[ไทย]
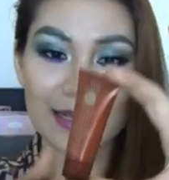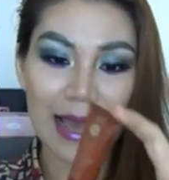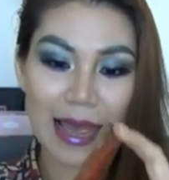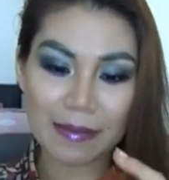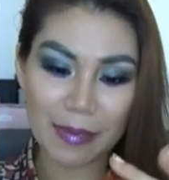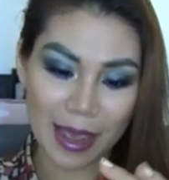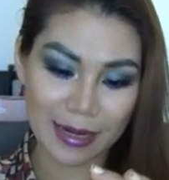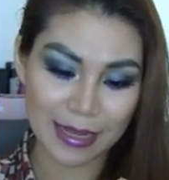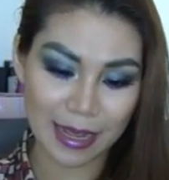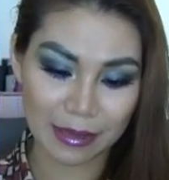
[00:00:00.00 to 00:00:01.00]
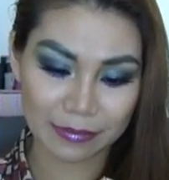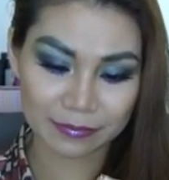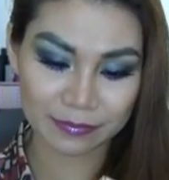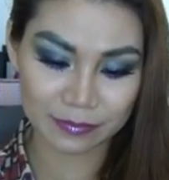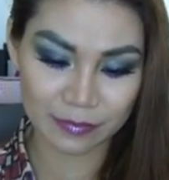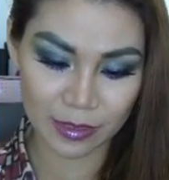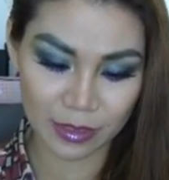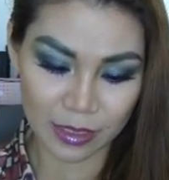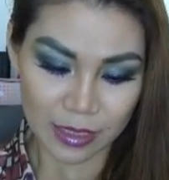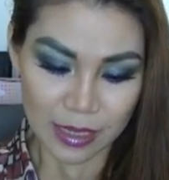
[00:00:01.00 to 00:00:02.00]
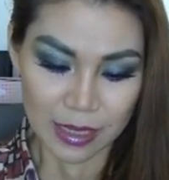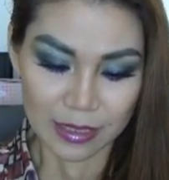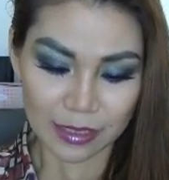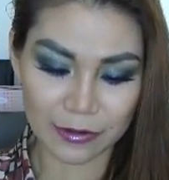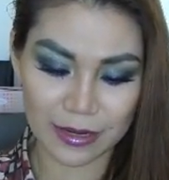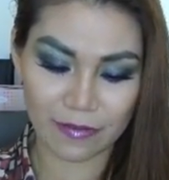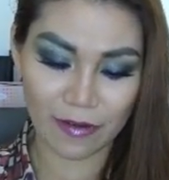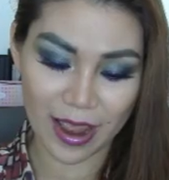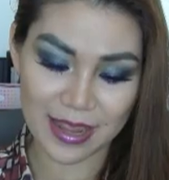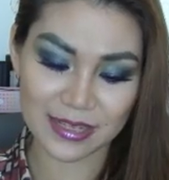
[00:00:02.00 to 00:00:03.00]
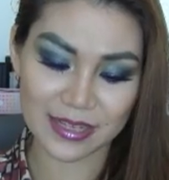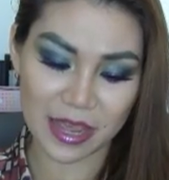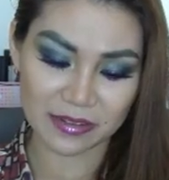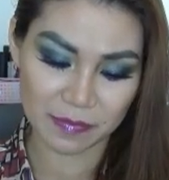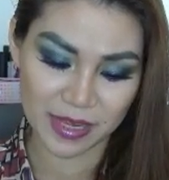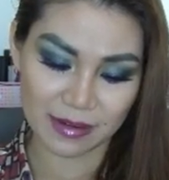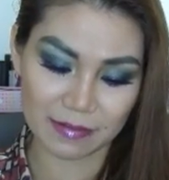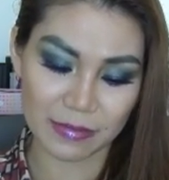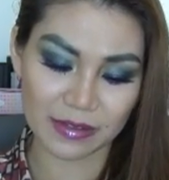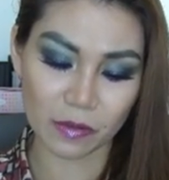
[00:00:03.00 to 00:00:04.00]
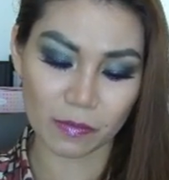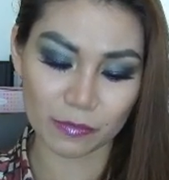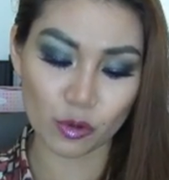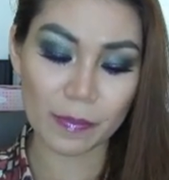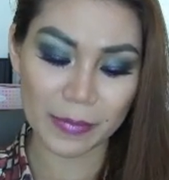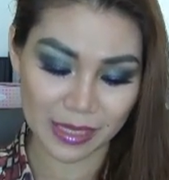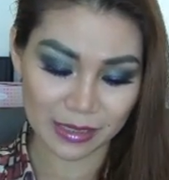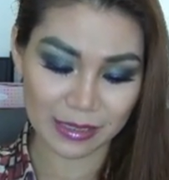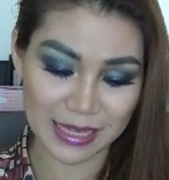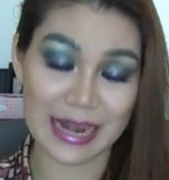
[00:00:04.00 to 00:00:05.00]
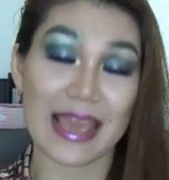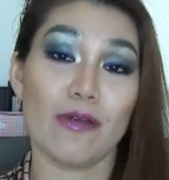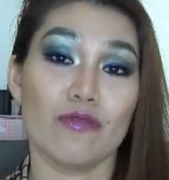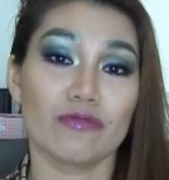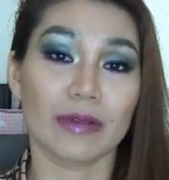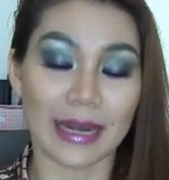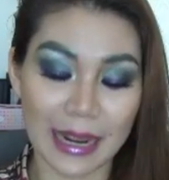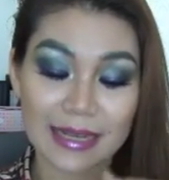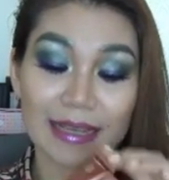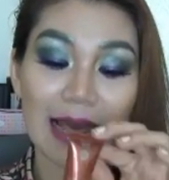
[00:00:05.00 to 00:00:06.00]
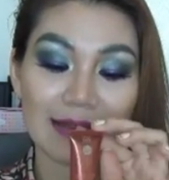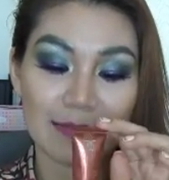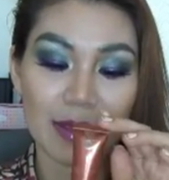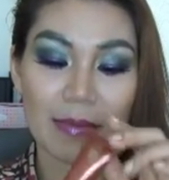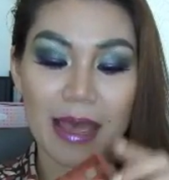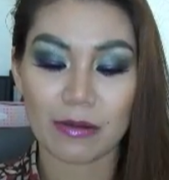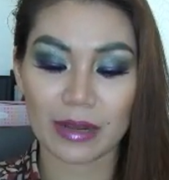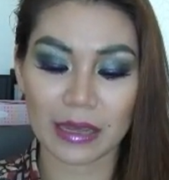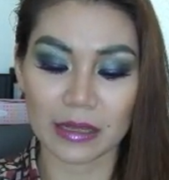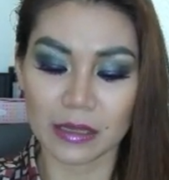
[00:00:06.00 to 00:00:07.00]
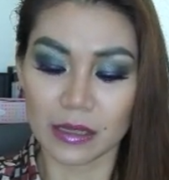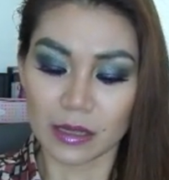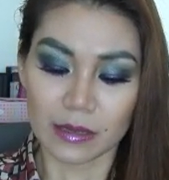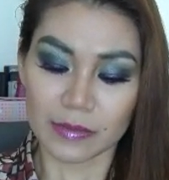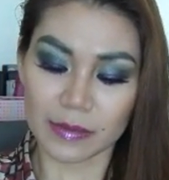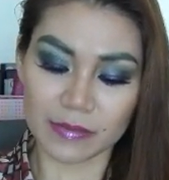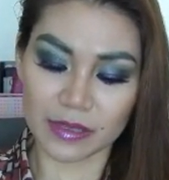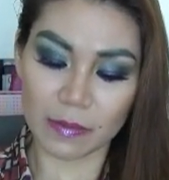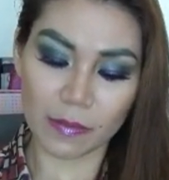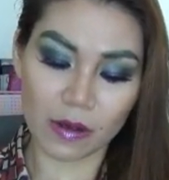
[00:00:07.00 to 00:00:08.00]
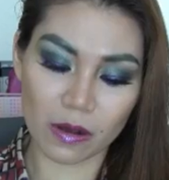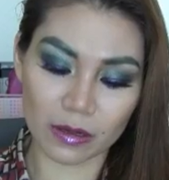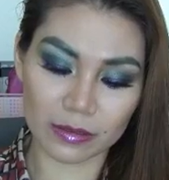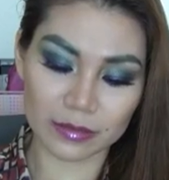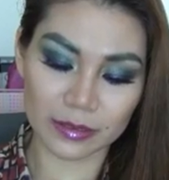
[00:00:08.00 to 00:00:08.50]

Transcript: นที่ให้มาเนี่ยกลิ่นไรจัสมินผสมด้วยมิ้นอีกแล้ว อันนี้ขนาด 10 ml นะคะ พิมพ์ก็บอก